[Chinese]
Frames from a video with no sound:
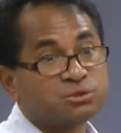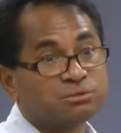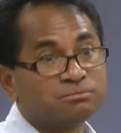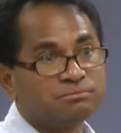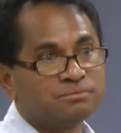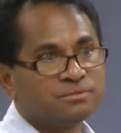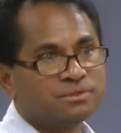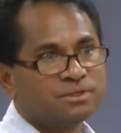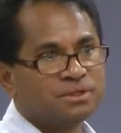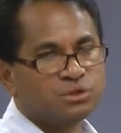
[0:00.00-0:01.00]
耶稣，
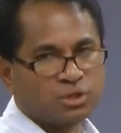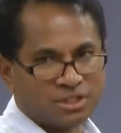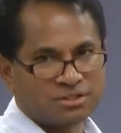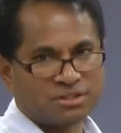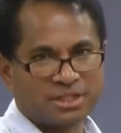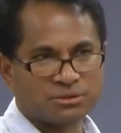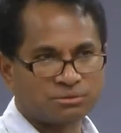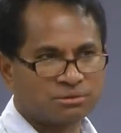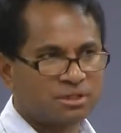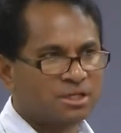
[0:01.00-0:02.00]
选择是耶
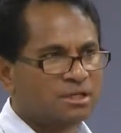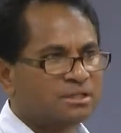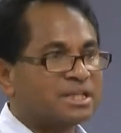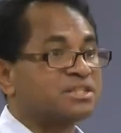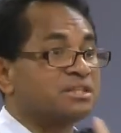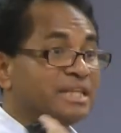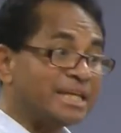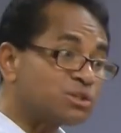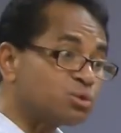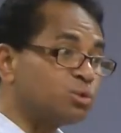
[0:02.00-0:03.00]
稣。但是
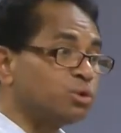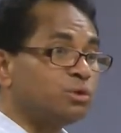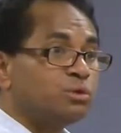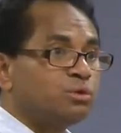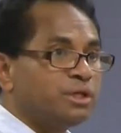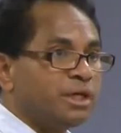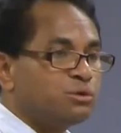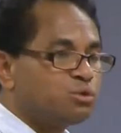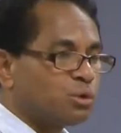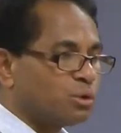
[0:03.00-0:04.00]
耶稣
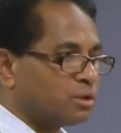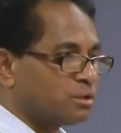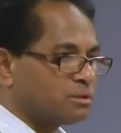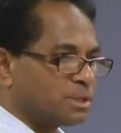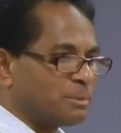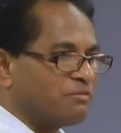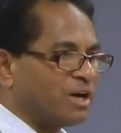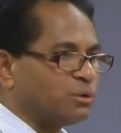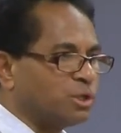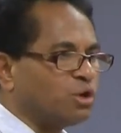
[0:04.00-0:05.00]
也做过什么
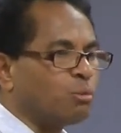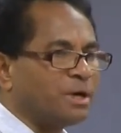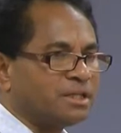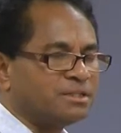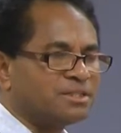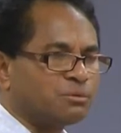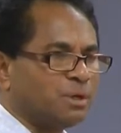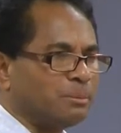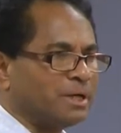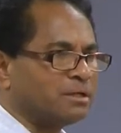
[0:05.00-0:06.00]
反对罗马的
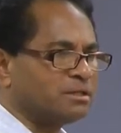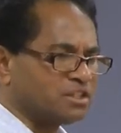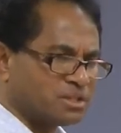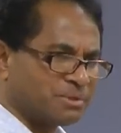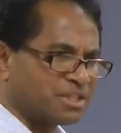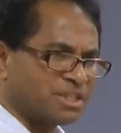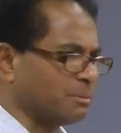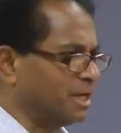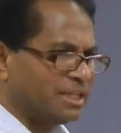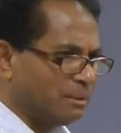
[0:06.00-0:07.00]
行为吗？的什么事
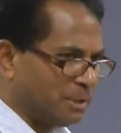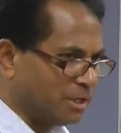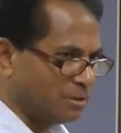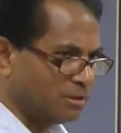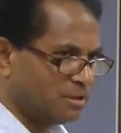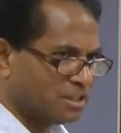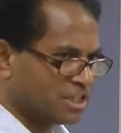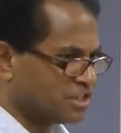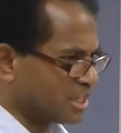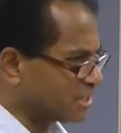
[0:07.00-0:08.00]
情吗？也没有。
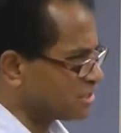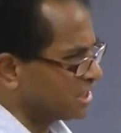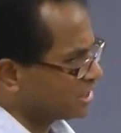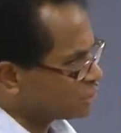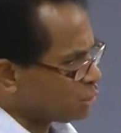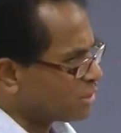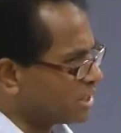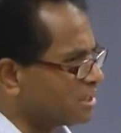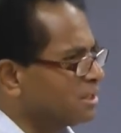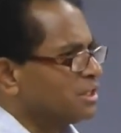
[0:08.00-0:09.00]
但是这个是一个仇
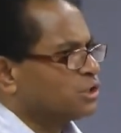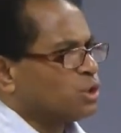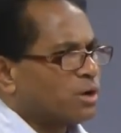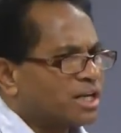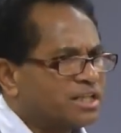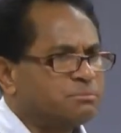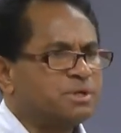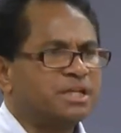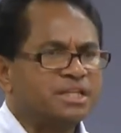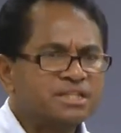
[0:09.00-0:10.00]
恨，你仇恨里
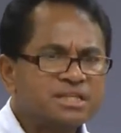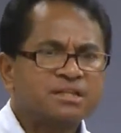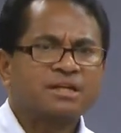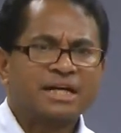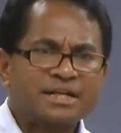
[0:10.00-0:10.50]
面已经